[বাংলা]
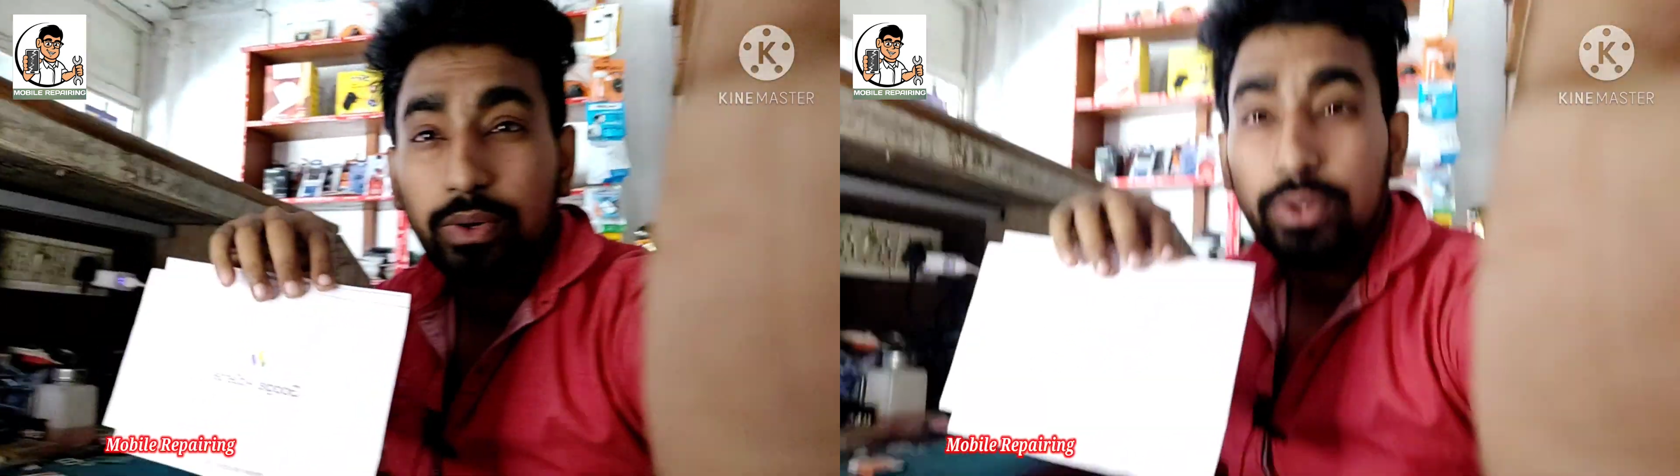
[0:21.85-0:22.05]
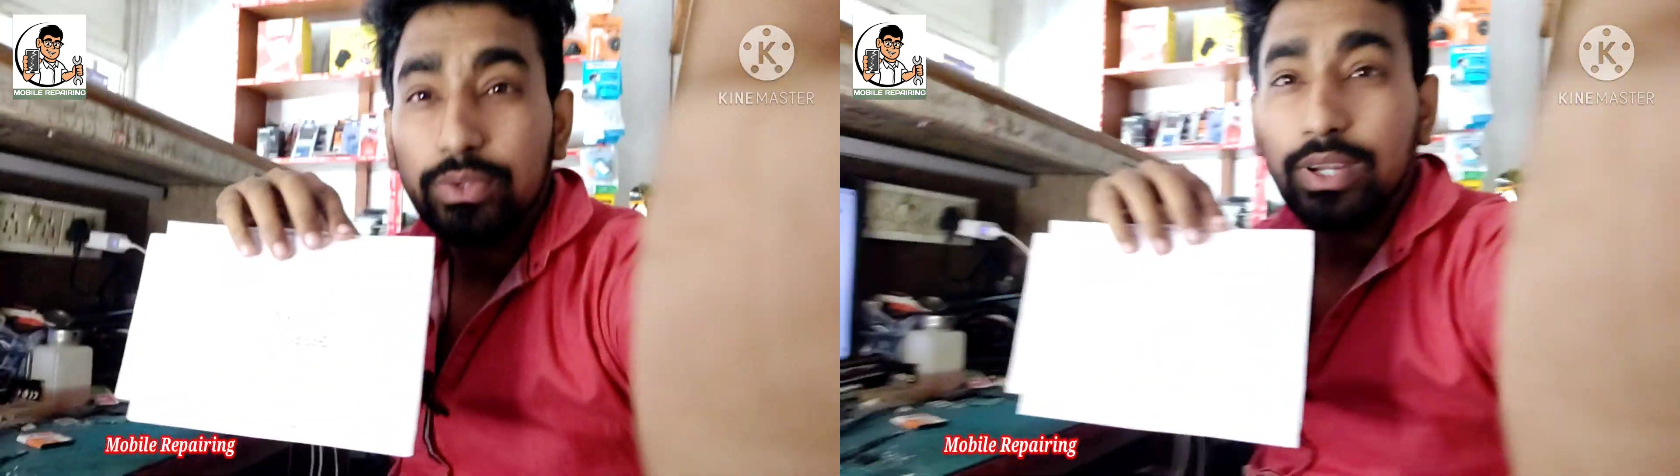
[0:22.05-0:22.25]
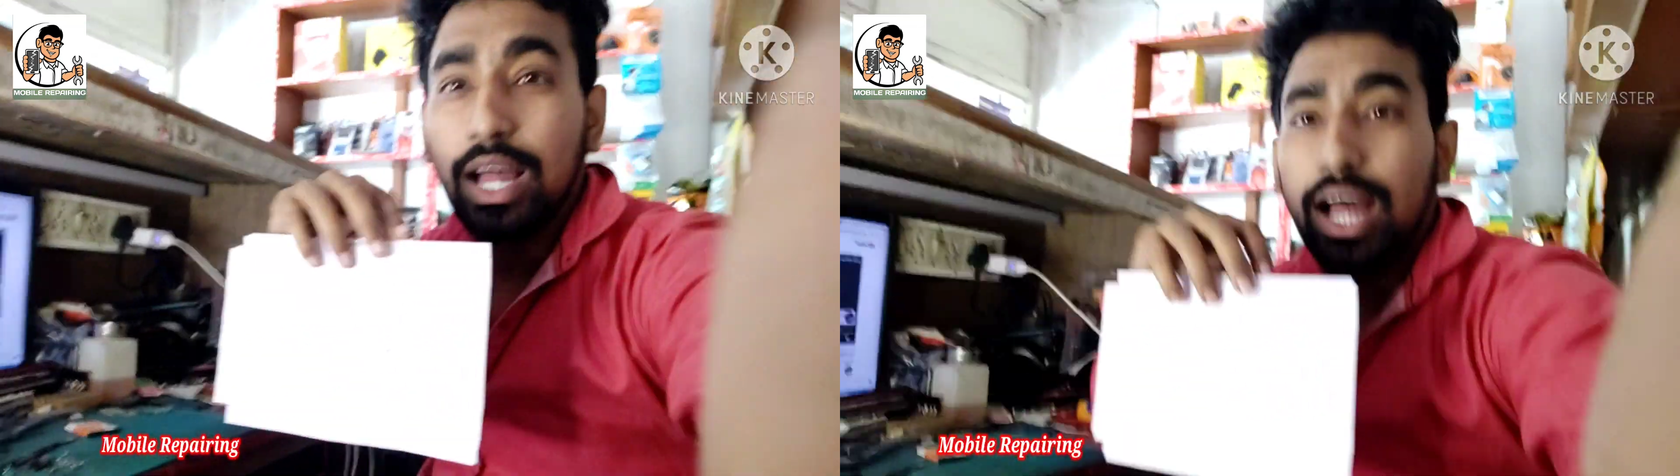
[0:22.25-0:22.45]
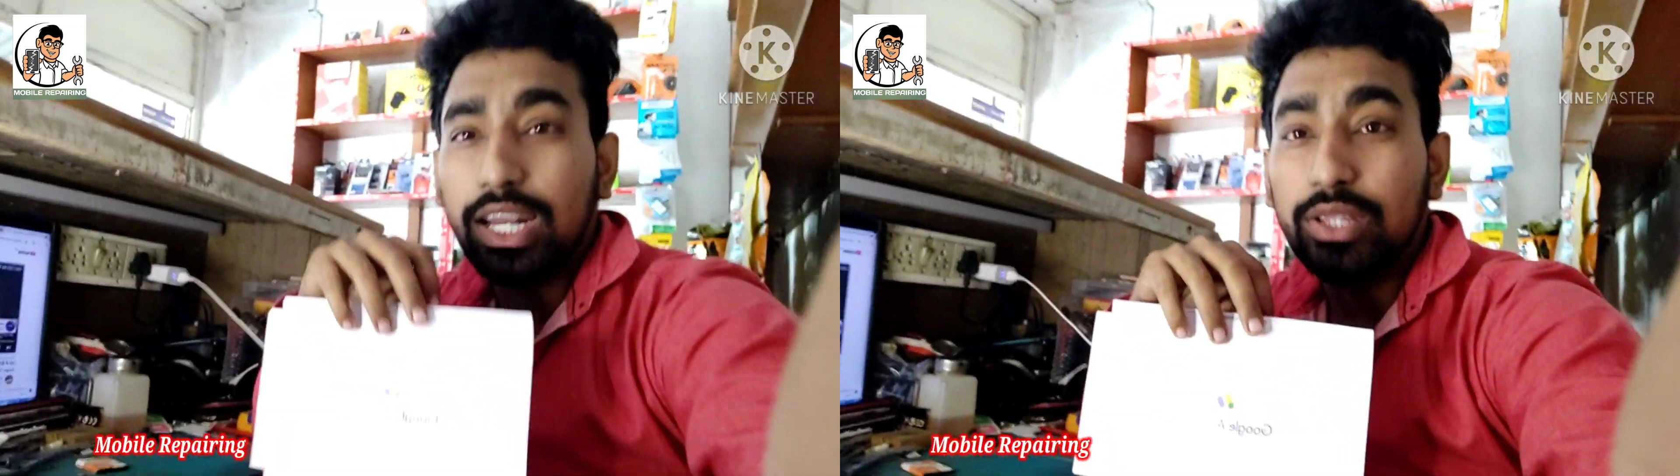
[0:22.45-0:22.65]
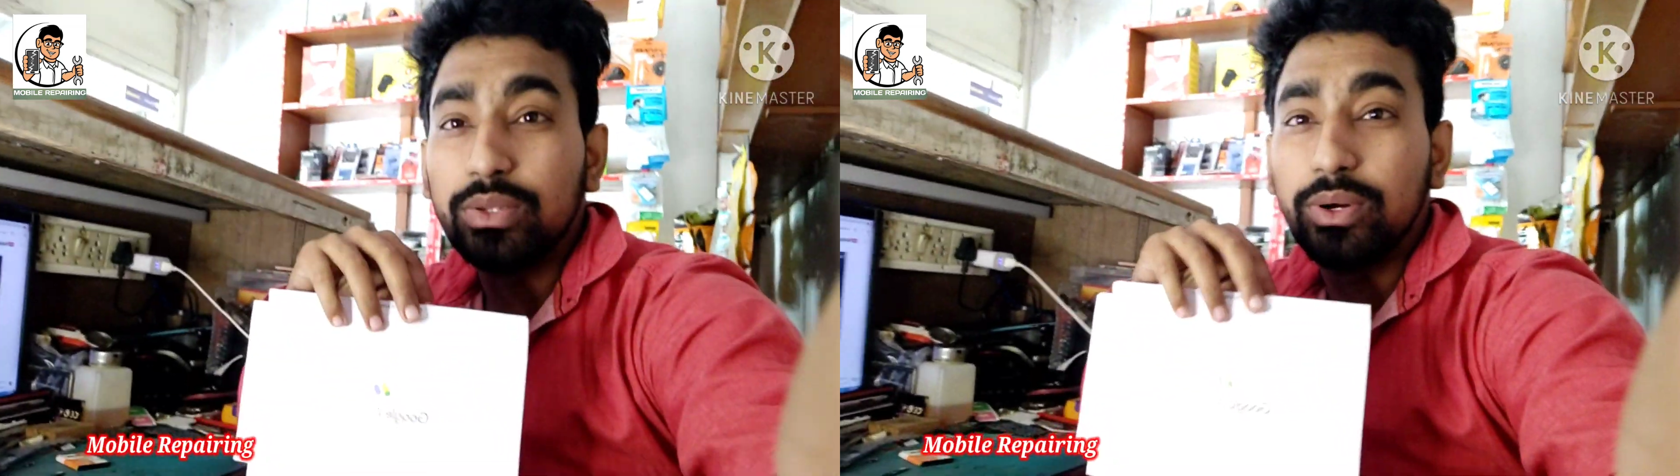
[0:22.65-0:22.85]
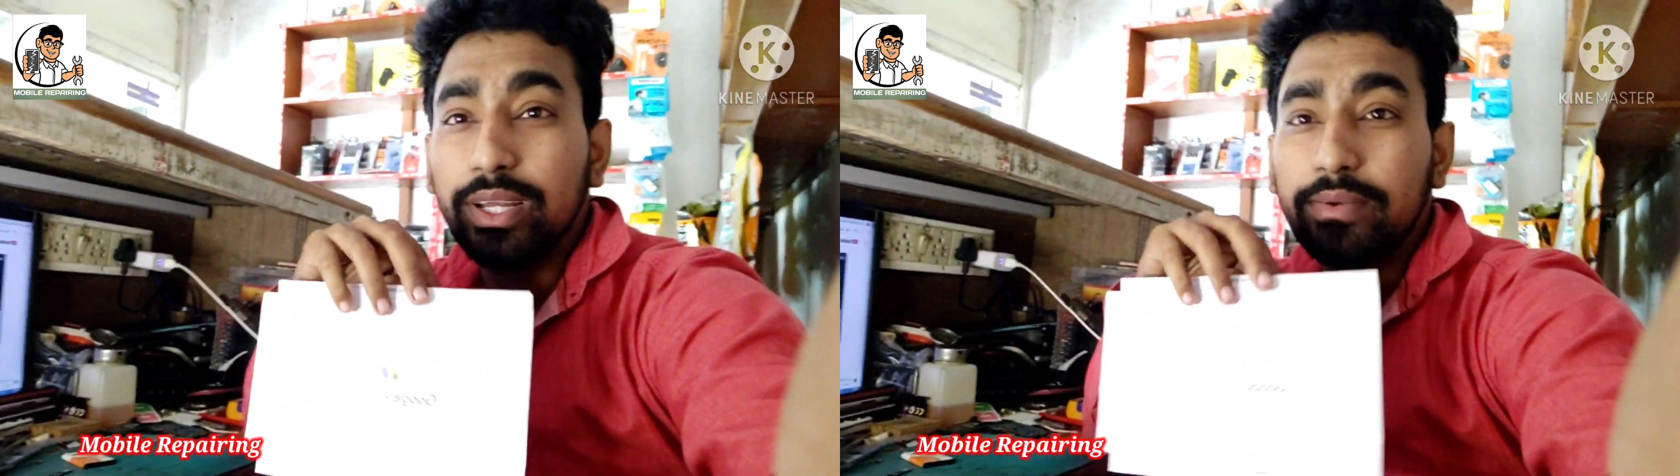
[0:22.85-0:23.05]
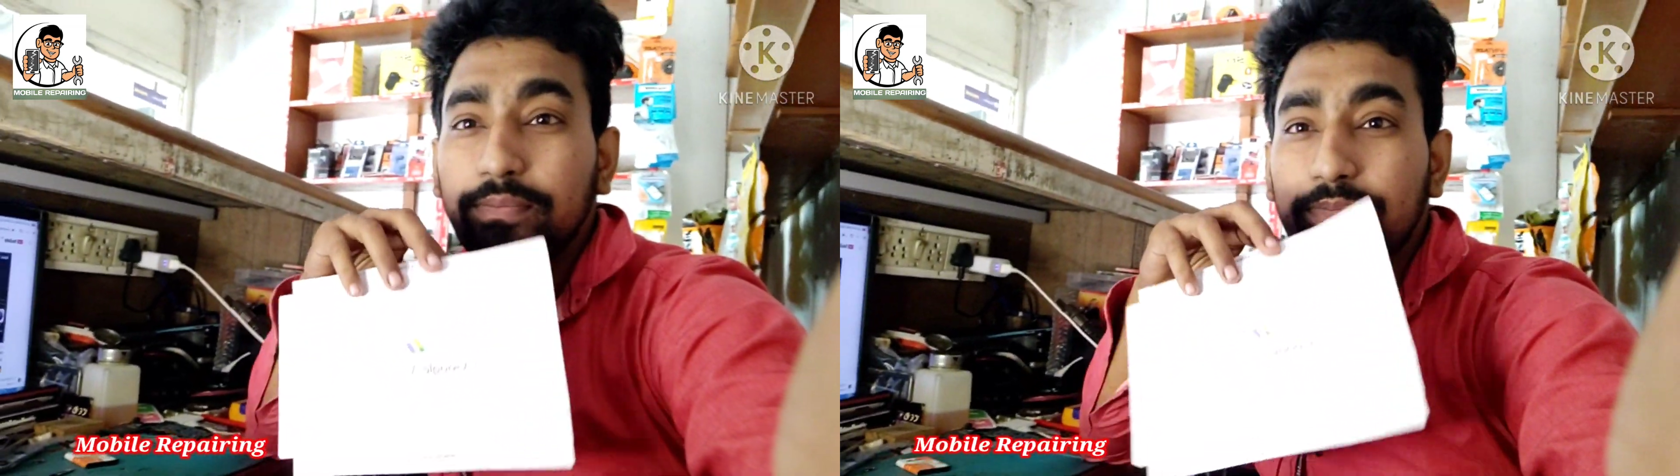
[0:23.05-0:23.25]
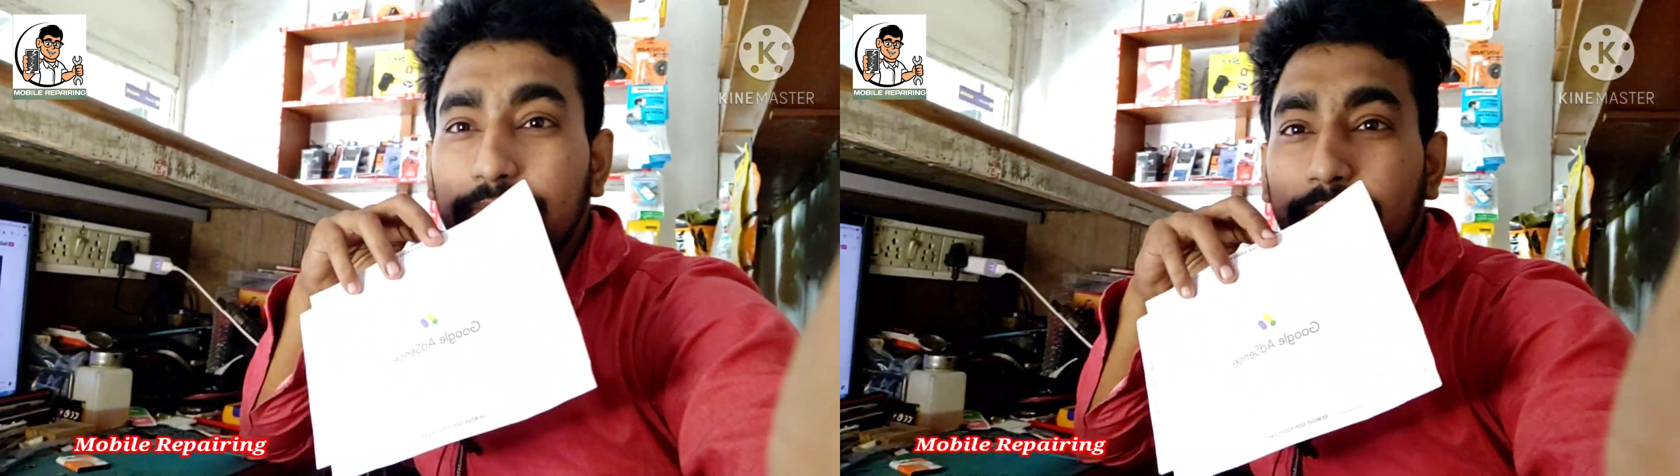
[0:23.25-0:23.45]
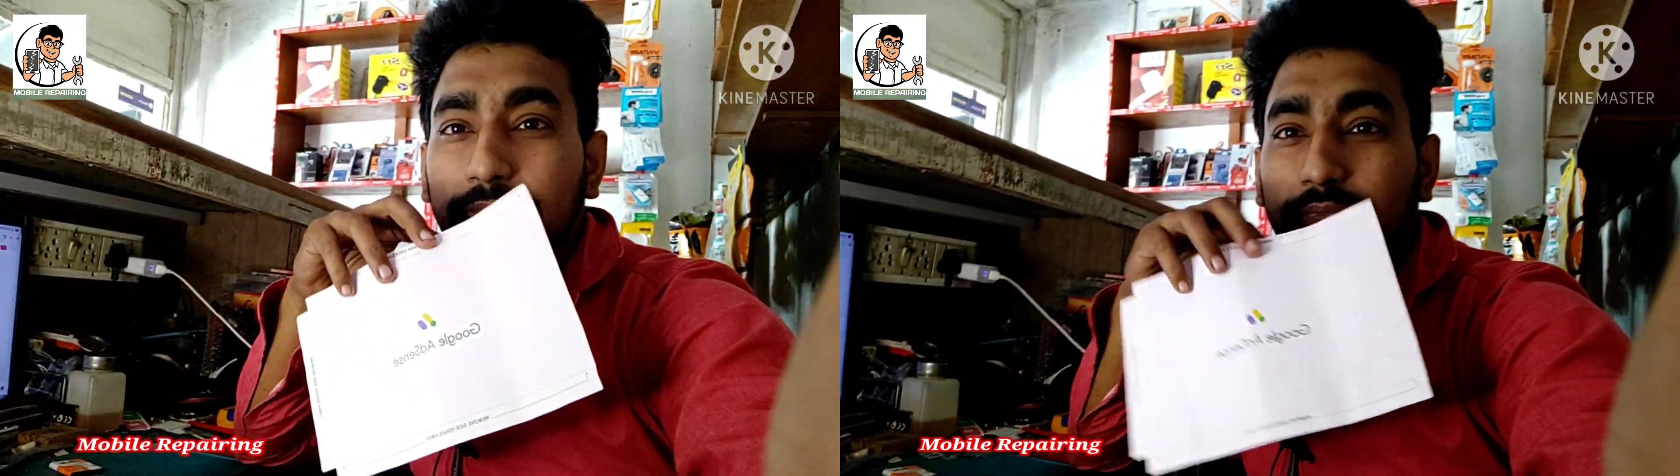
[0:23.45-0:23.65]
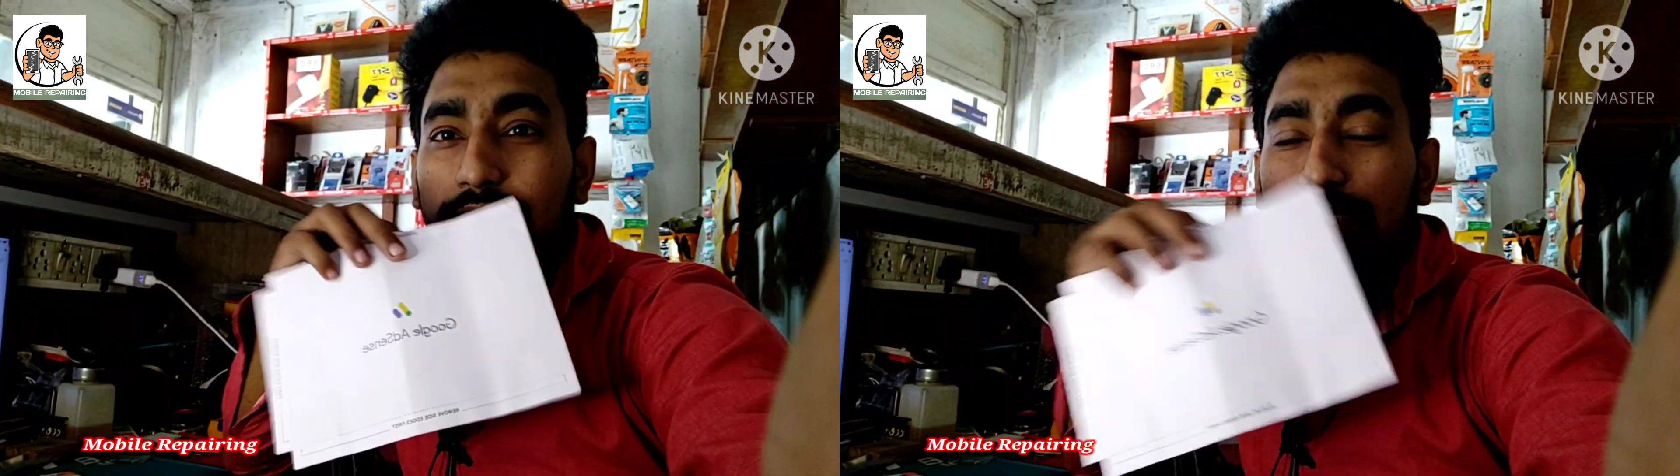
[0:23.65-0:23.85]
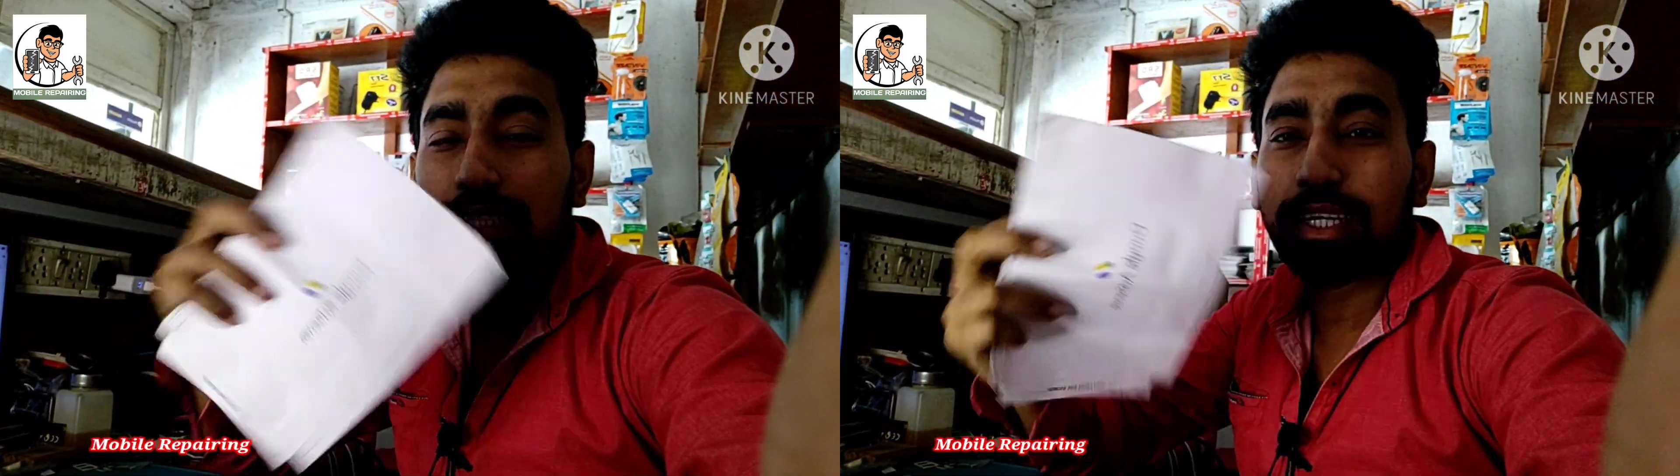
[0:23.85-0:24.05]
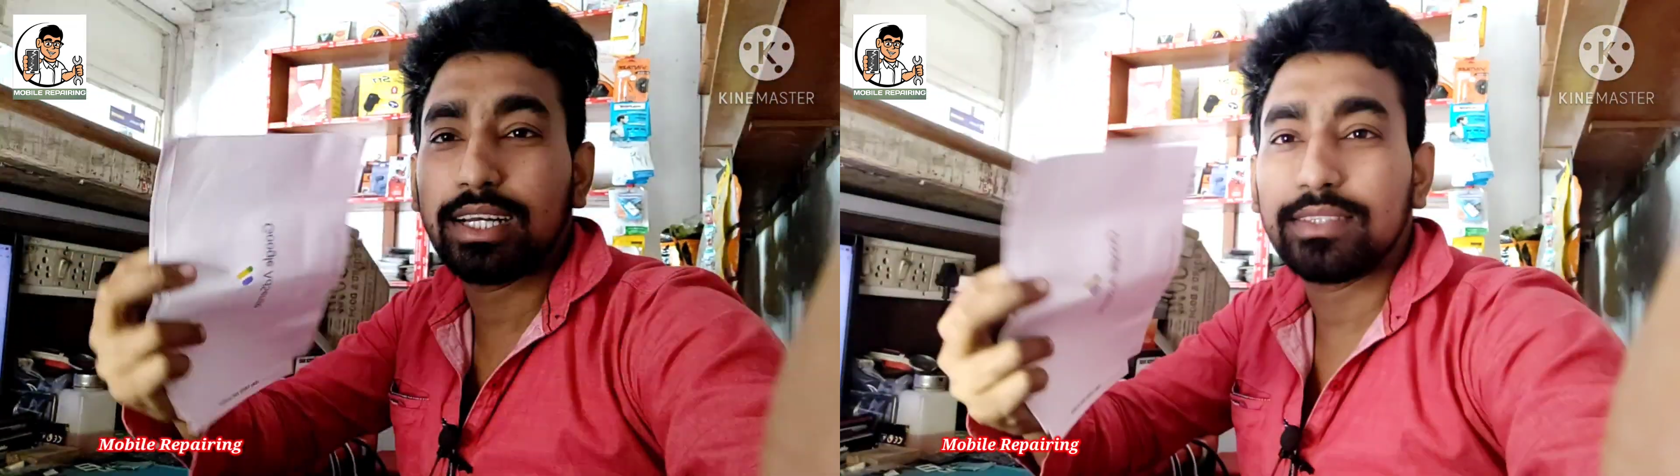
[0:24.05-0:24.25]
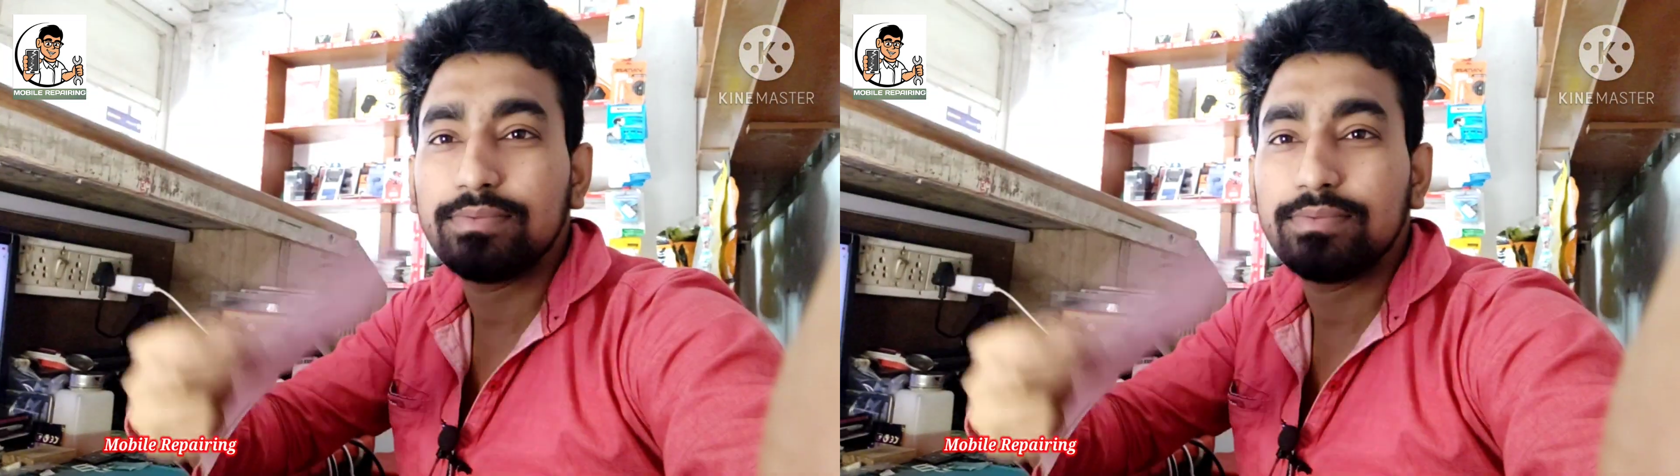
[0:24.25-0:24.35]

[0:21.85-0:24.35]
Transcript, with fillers: কতটা আনন্দ হয় সেটা